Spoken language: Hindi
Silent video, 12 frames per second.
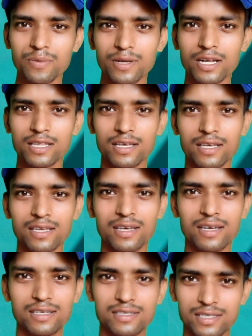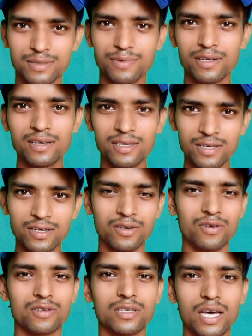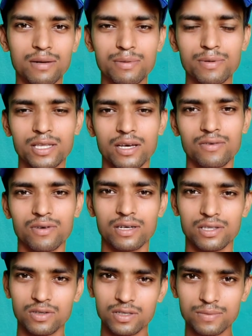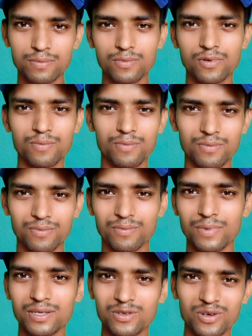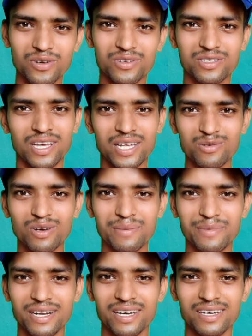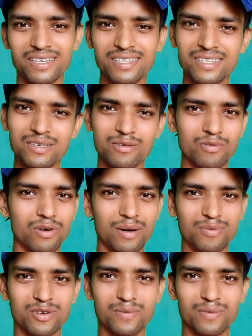मेरा देखिएगा जिसमें नुकसान भी बताऊँगा तो इस में जो नुकसान हुआ मेरा वो आपको